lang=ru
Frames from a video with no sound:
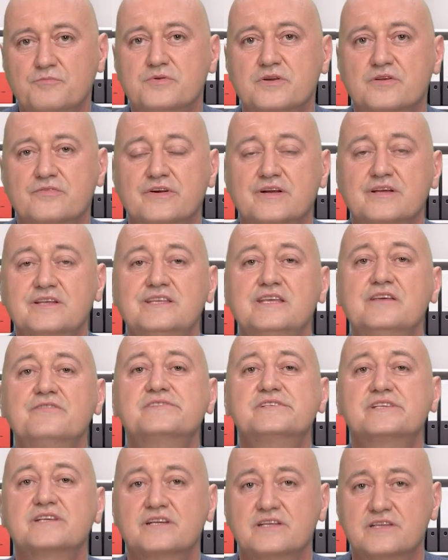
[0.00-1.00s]
во-первых, не
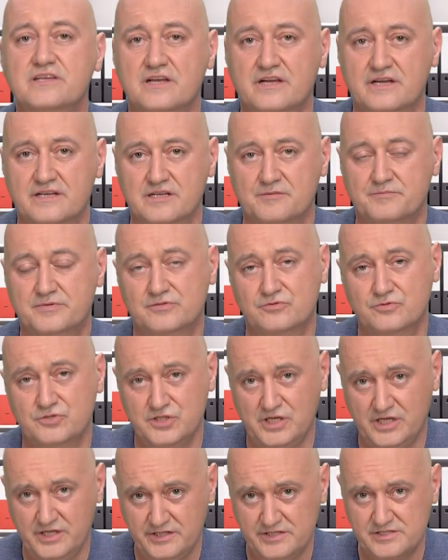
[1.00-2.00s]
всегда это
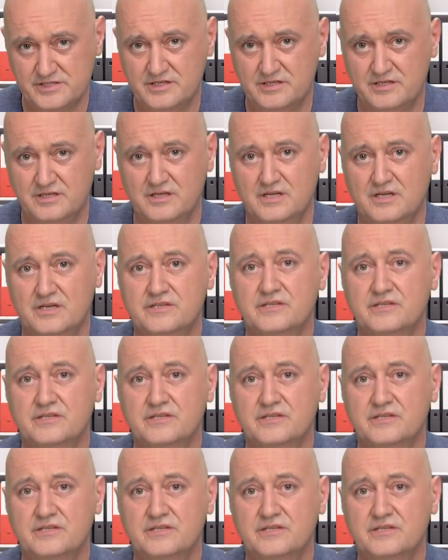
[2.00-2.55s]
получается,